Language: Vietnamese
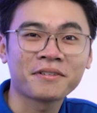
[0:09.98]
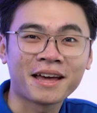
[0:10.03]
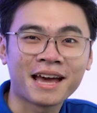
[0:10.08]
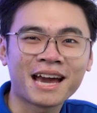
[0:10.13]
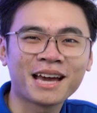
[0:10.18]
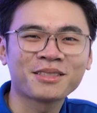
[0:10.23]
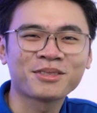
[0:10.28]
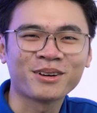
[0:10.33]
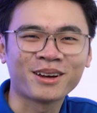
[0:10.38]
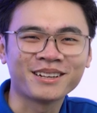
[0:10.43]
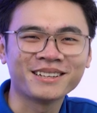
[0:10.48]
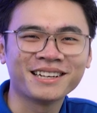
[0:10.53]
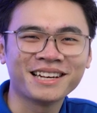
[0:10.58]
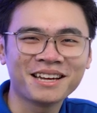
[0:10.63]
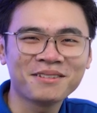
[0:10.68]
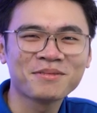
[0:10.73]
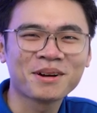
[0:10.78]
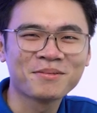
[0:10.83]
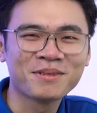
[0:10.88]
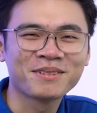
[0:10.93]
phải hai tuần rồi
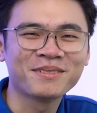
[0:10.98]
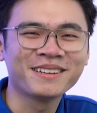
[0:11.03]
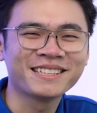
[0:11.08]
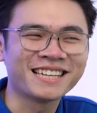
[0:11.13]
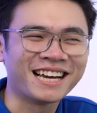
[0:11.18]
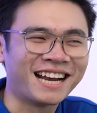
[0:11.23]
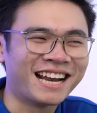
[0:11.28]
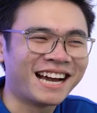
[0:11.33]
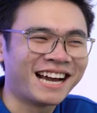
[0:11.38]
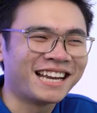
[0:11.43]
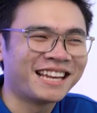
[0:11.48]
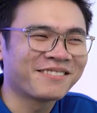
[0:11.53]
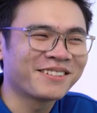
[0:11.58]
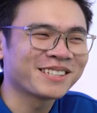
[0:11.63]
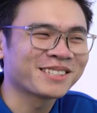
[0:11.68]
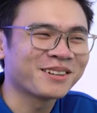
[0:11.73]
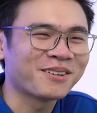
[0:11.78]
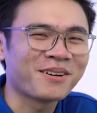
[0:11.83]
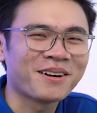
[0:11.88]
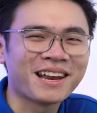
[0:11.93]
đấy mà mình mới trở lại được với
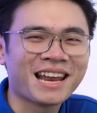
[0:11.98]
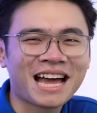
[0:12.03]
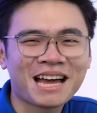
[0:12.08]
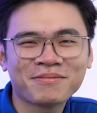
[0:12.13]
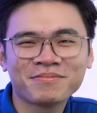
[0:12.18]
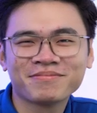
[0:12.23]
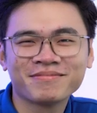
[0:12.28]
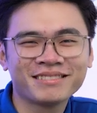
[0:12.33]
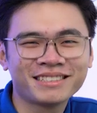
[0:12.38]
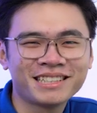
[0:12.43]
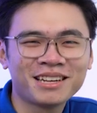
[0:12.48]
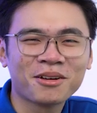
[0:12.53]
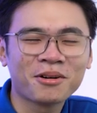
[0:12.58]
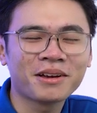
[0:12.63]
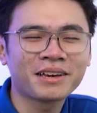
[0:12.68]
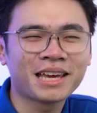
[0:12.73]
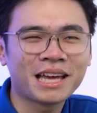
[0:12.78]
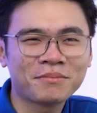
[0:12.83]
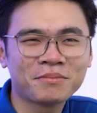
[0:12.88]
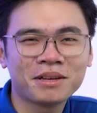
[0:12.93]
số hỏi đáp. Xin lỗi
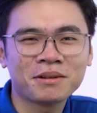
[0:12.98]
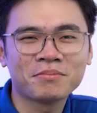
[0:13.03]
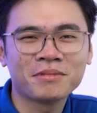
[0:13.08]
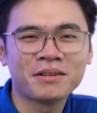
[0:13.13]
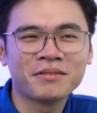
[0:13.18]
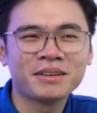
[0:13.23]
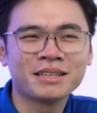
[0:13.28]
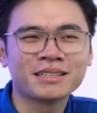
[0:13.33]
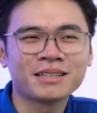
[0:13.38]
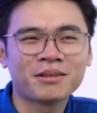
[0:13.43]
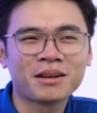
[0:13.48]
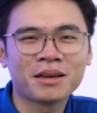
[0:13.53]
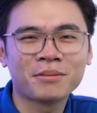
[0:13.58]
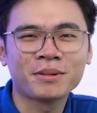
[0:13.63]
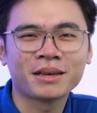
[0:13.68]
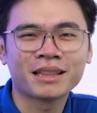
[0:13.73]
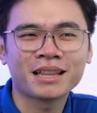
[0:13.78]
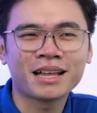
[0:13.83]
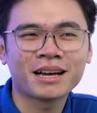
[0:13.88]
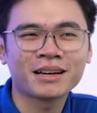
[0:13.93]
anh em nhé, bởi vì dạo này
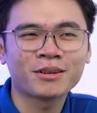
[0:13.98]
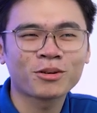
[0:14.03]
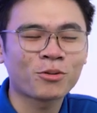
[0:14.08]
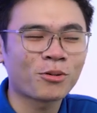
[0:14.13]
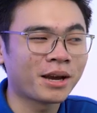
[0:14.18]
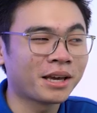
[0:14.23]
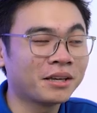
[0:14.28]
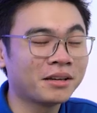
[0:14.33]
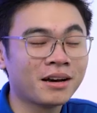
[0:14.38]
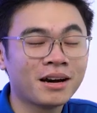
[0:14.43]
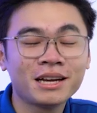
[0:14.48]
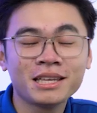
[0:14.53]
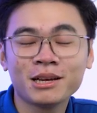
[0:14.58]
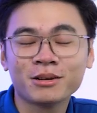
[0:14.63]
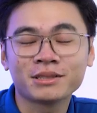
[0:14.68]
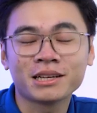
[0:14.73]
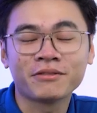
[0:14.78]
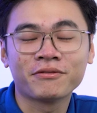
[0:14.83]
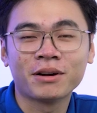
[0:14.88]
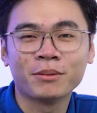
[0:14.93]
mình đang quay hơi nhiều
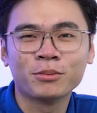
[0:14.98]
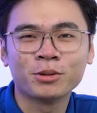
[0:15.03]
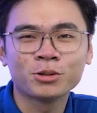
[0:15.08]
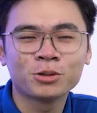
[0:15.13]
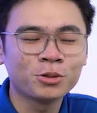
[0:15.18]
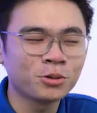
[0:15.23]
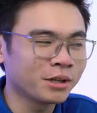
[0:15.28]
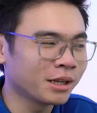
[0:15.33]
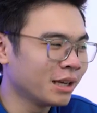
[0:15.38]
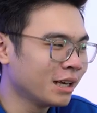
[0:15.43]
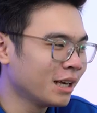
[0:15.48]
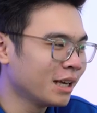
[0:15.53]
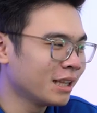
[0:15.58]
sản phẩm một chút.